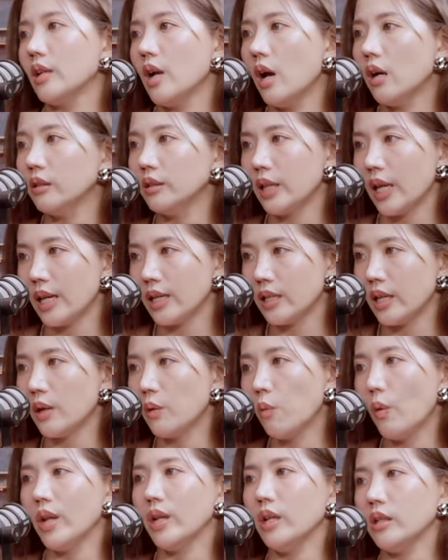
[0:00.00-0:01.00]
然后那一
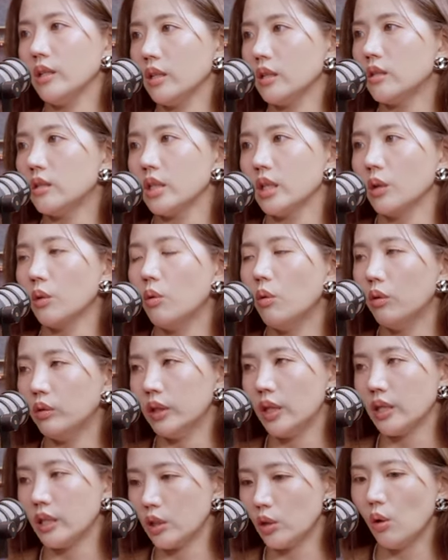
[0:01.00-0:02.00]
天为了你进货，
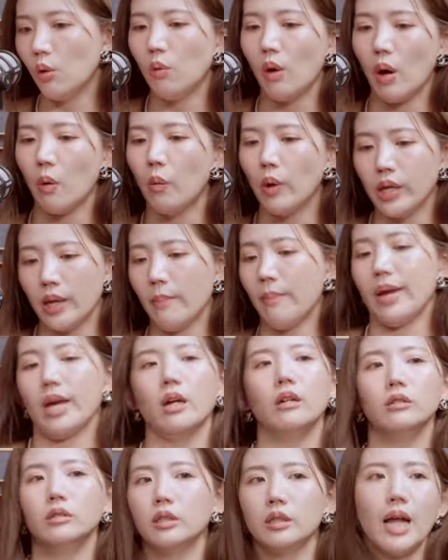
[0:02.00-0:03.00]
那你用完我也没
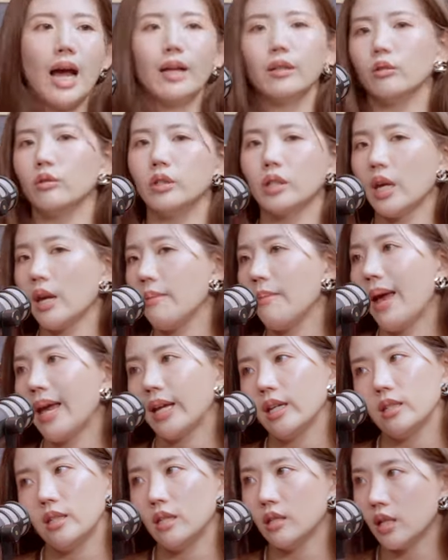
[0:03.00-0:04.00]
有其他东西可以卖
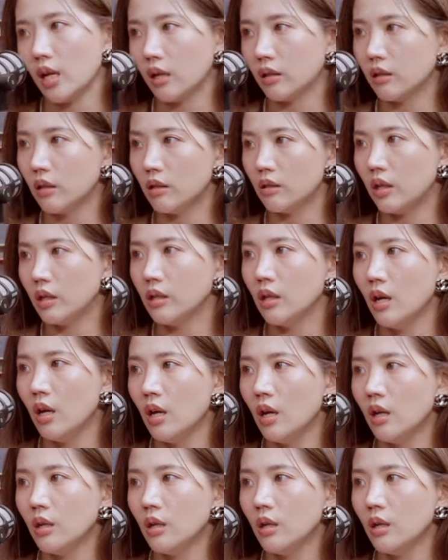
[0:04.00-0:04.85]
给现场客人。懂。